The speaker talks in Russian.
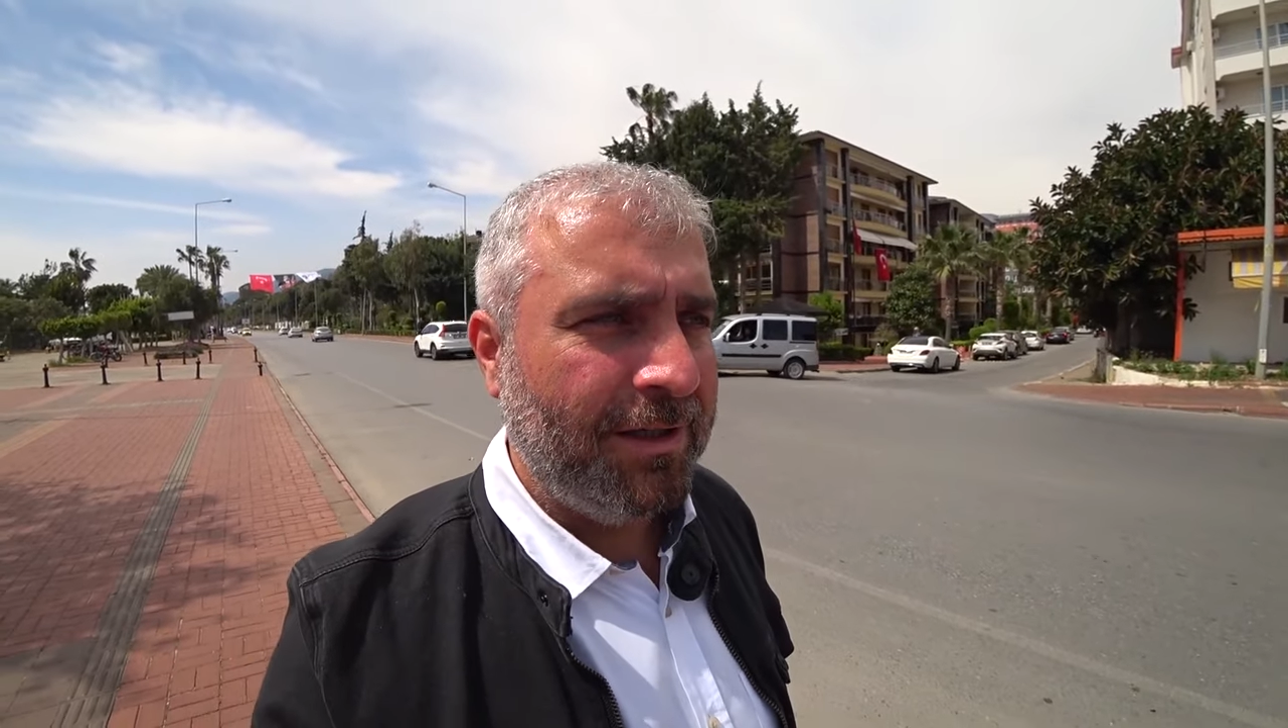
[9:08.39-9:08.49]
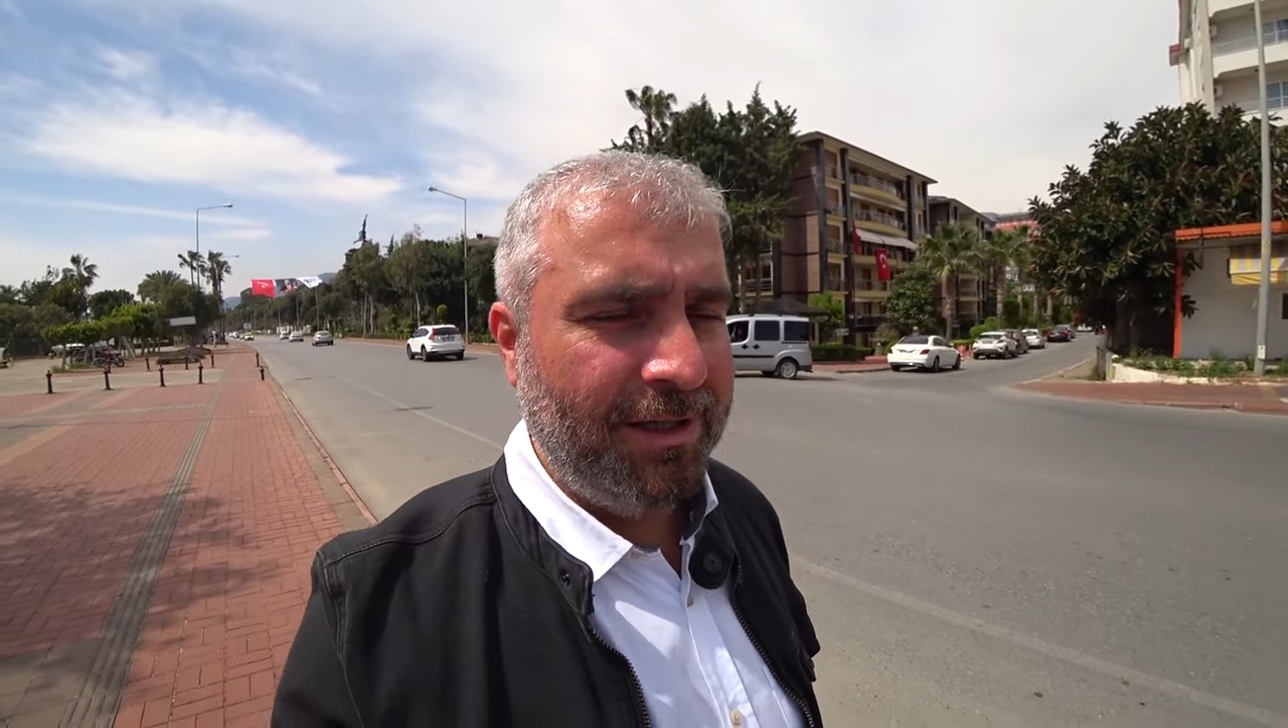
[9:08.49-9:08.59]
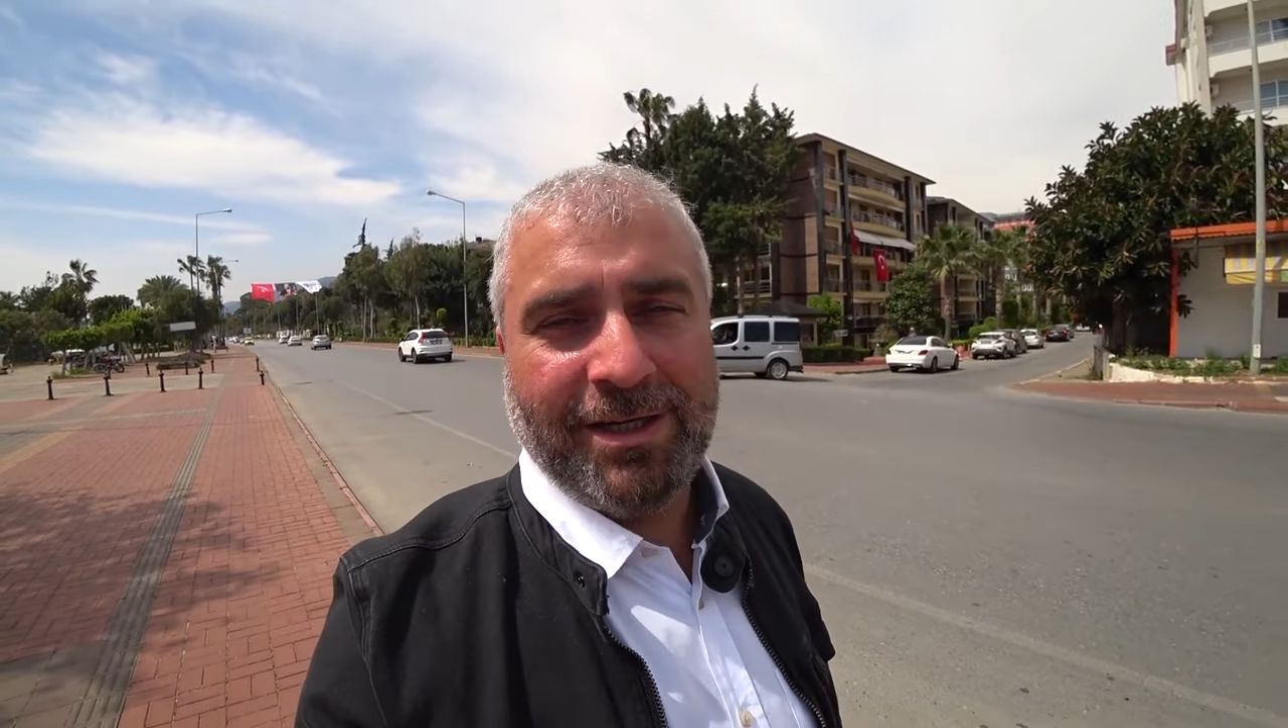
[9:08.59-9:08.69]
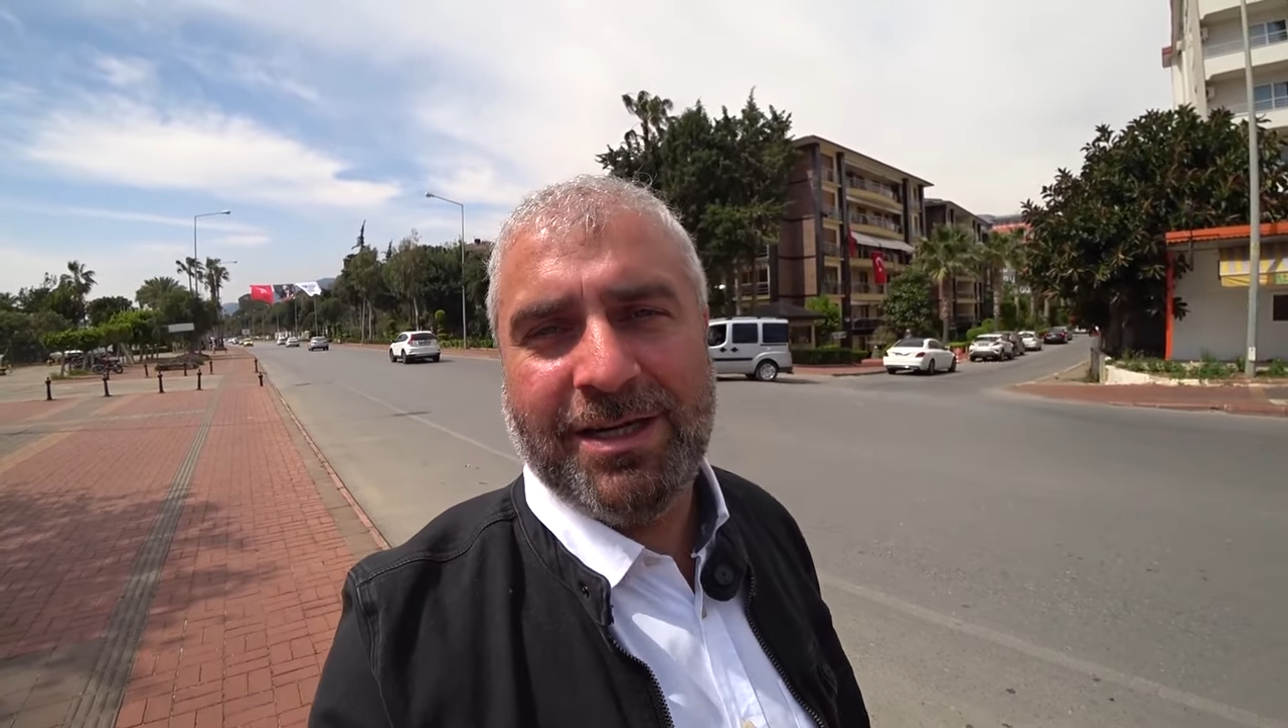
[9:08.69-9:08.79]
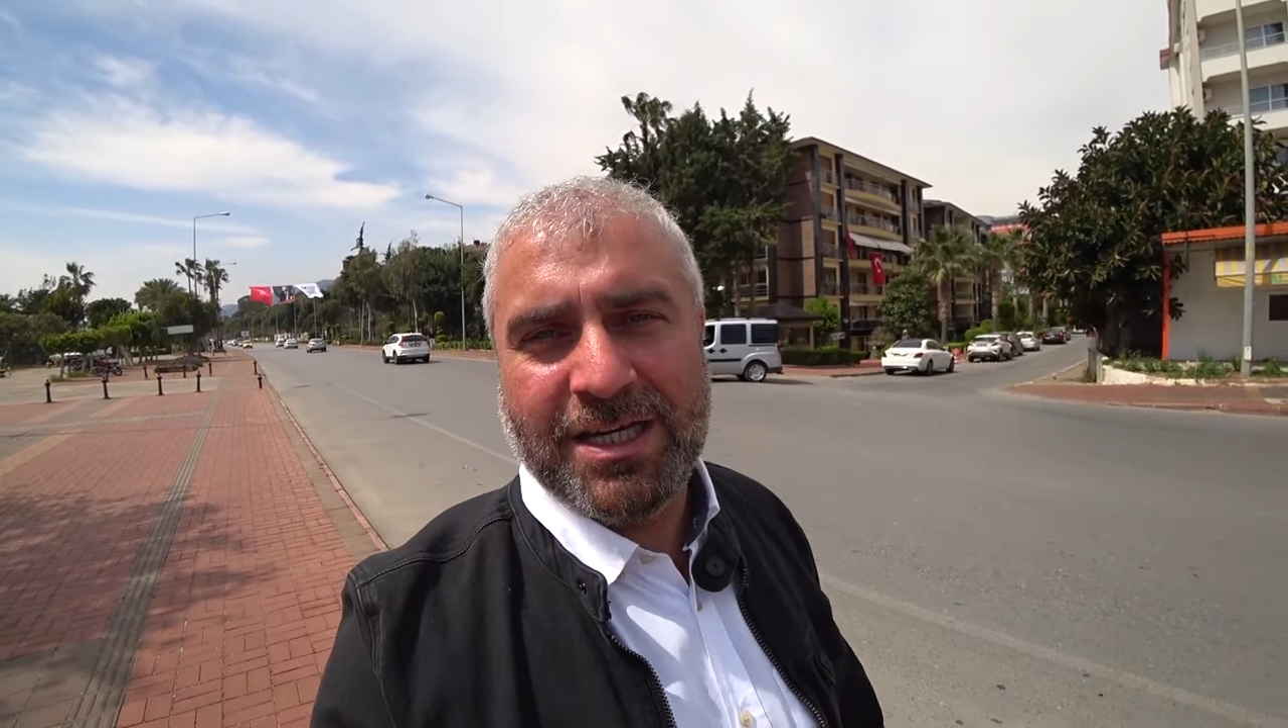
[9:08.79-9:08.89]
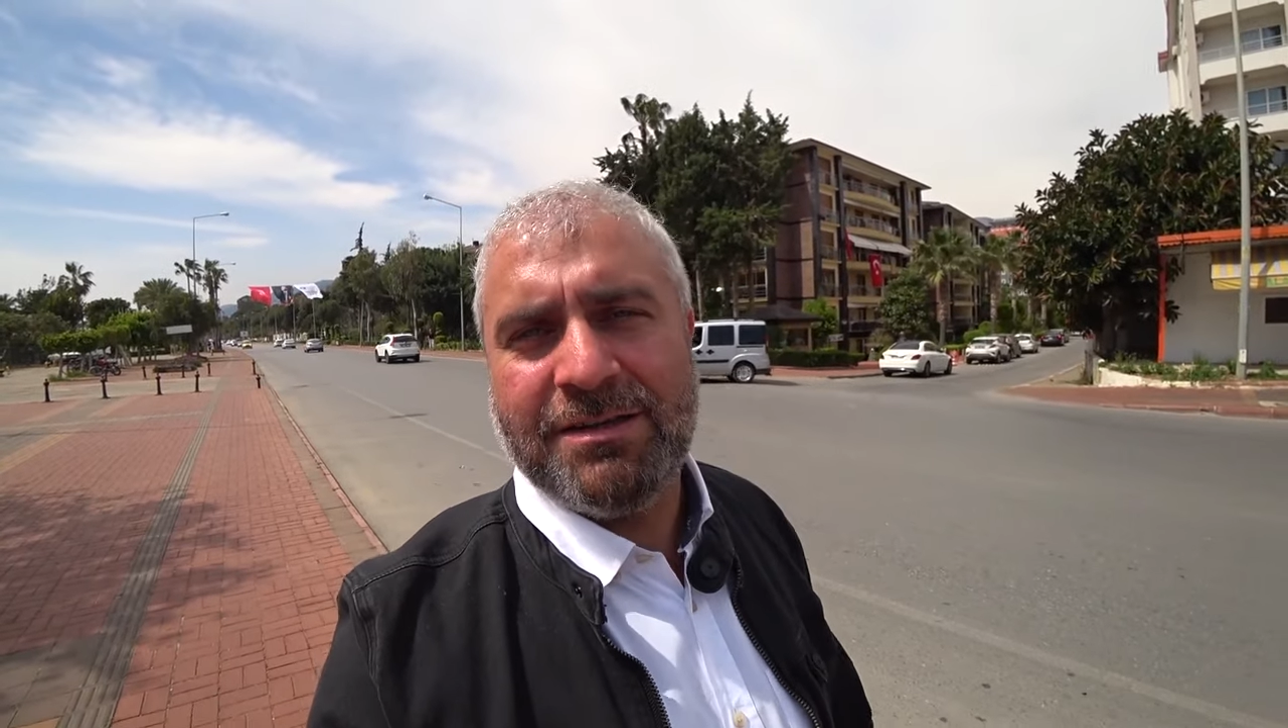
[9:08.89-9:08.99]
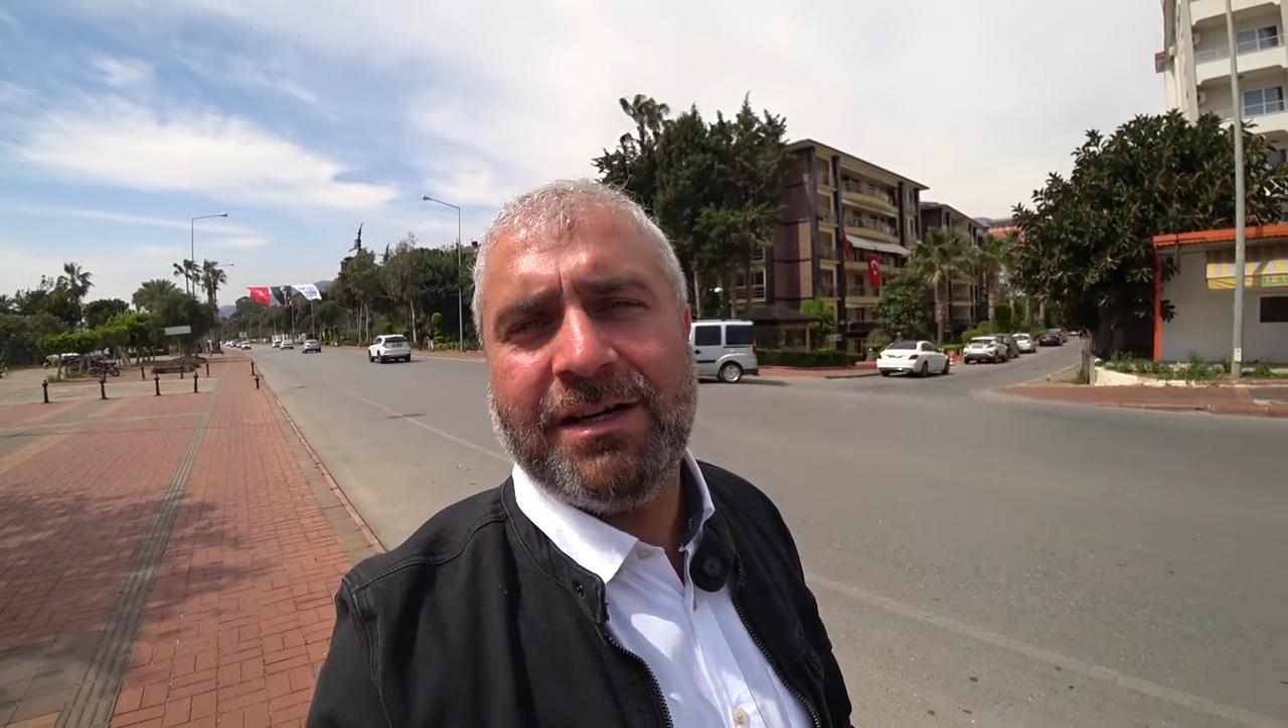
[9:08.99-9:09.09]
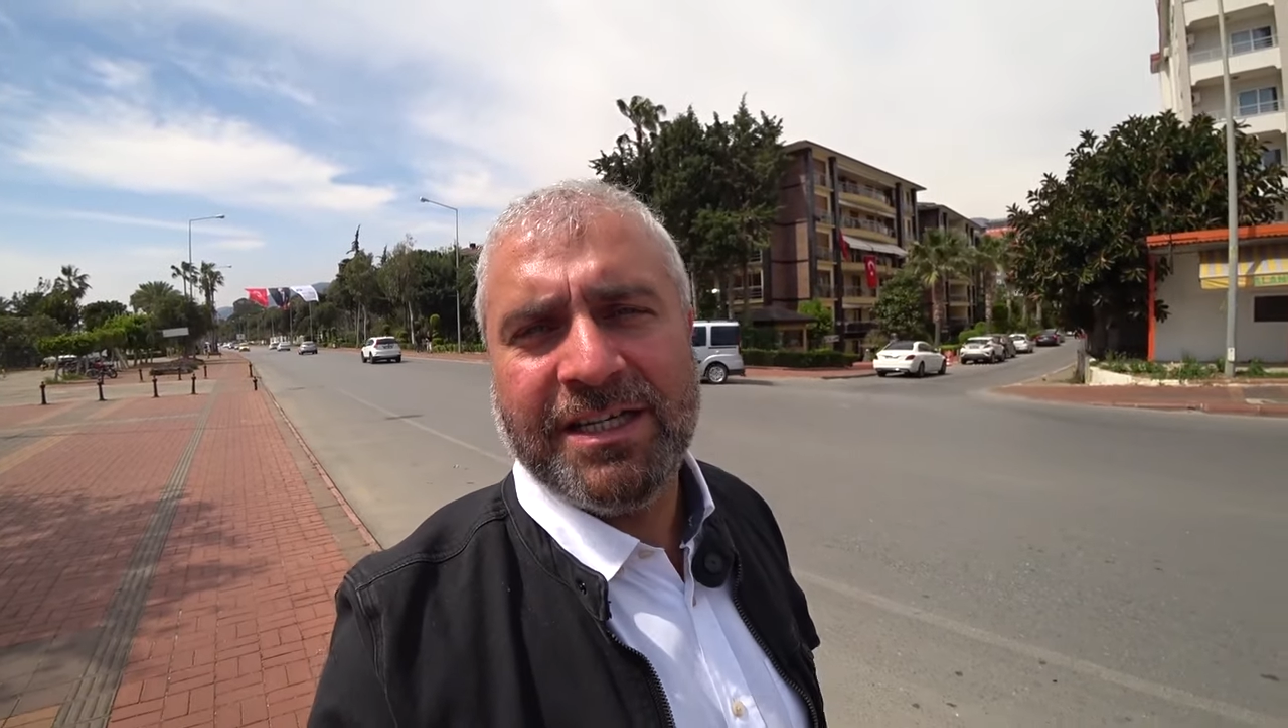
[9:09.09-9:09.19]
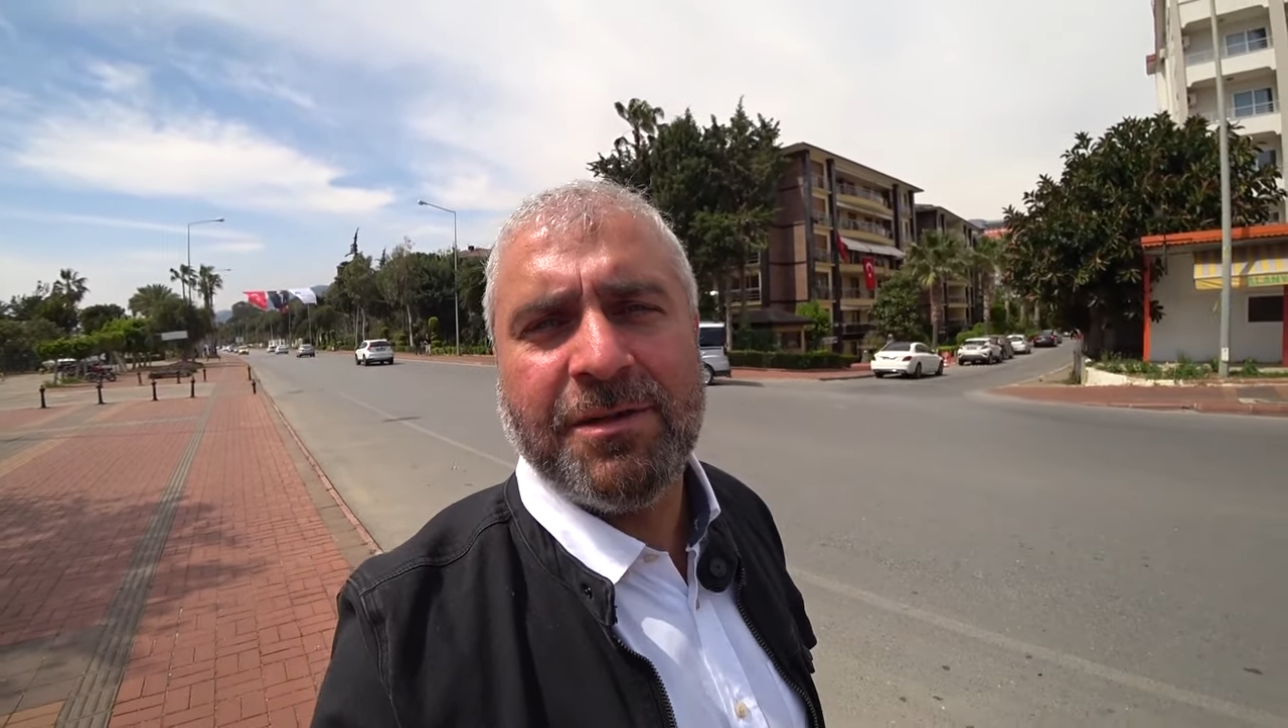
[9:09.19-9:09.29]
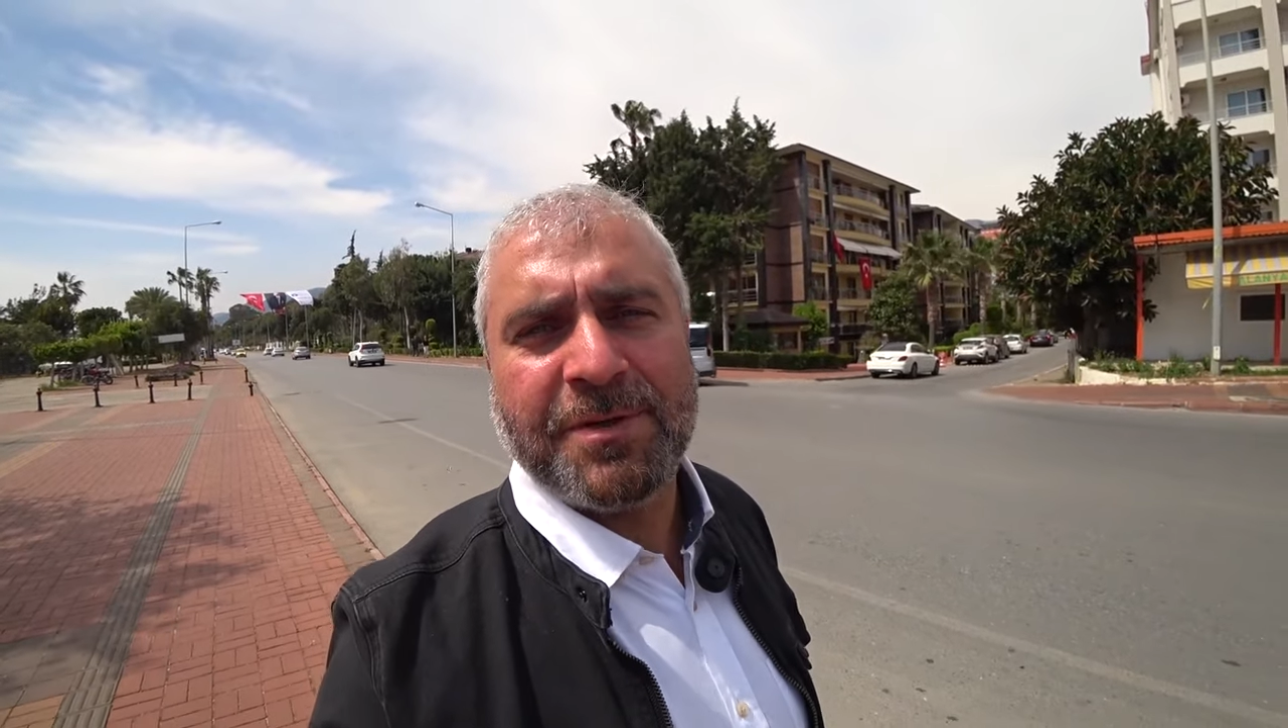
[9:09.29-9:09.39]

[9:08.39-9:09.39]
И если вы хотите